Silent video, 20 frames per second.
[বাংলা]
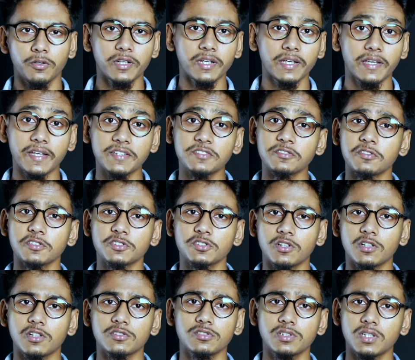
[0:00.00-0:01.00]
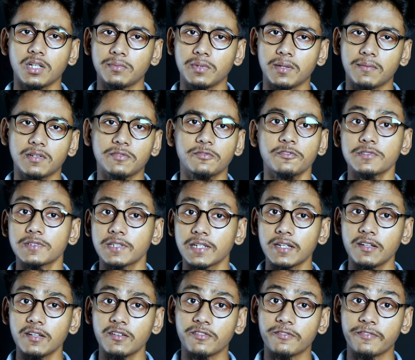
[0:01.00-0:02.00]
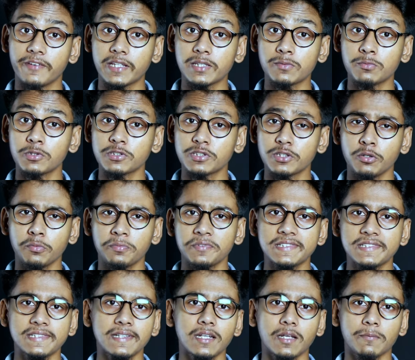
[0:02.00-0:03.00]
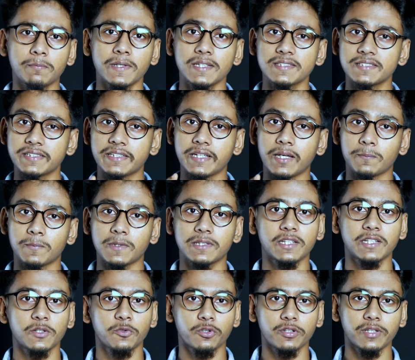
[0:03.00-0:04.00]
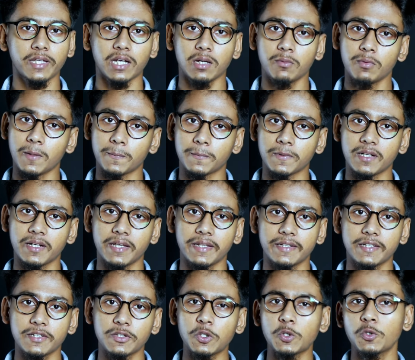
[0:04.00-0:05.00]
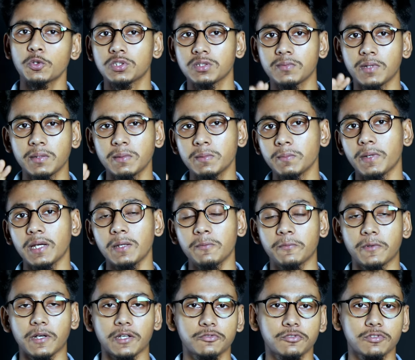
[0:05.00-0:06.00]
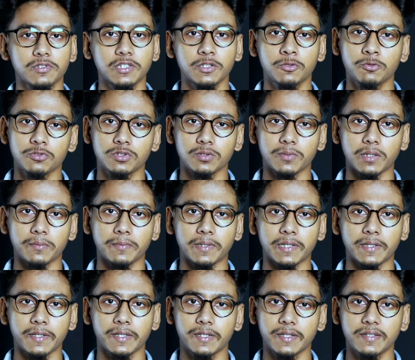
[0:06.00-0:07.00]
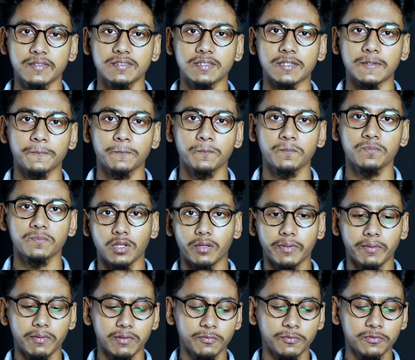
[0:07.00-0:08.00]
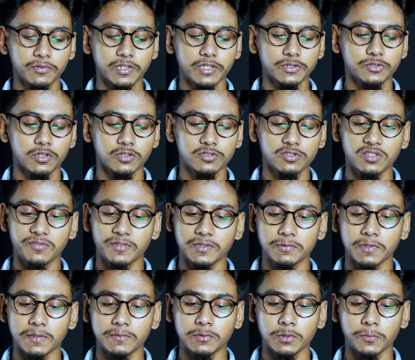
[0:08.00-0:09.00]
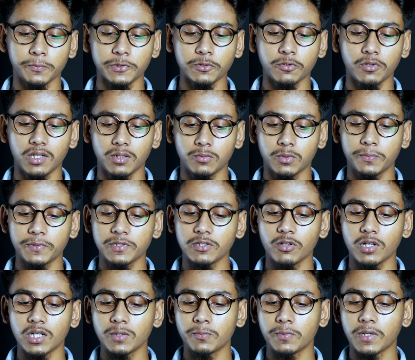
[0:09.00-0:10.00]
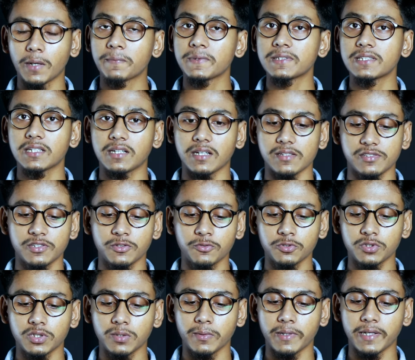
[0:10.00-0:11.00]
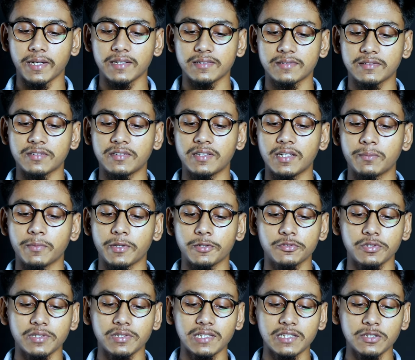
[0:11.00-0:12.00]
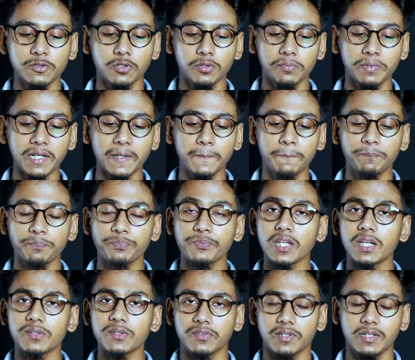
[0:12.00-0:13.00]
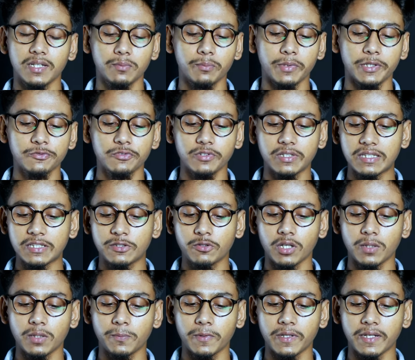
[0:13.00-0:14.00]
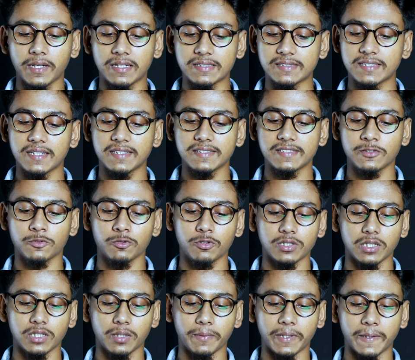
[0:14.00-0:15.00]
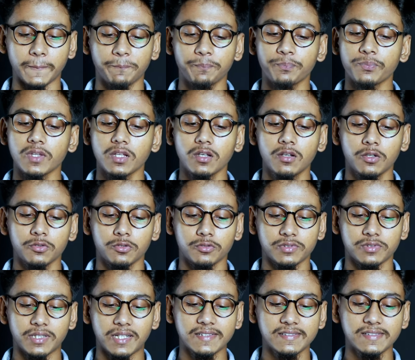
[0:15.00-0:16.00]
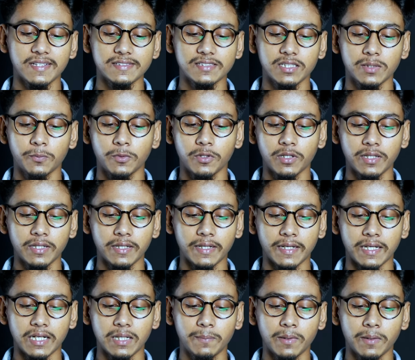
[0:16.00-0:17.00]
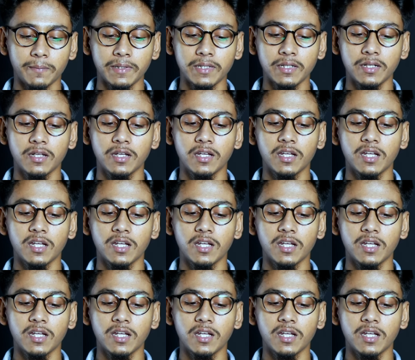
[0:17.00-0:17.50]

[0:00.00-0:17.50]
ওকে এই জন্য সরাসরি আমি আমার ফোন থেকে ফেসবুক যে অফিসিয়াল অ্যাপটা আছে এই অ্যাপটা দিয়ে করে দেখাবো আপনারা এটা দিয়ে করতে পারেন বা ব্রাউজার দিয়ে করতে পারবেন ঠিক আছে তো আমি আমার ফোন থেকে সরাসরি ফেসবুক অ্যাপটা ওপেন করলাম ওপেন করার পর আপনি যে কাজটি করতে হবে এখানে তিলেন মেনুতে ক্লিক করবেন তিলেন মেনুতে ক্লিক করার পর এখানে সেটিংসে চলে যাবেন তো সেটিংসে আসার পরে এখানে পাবেন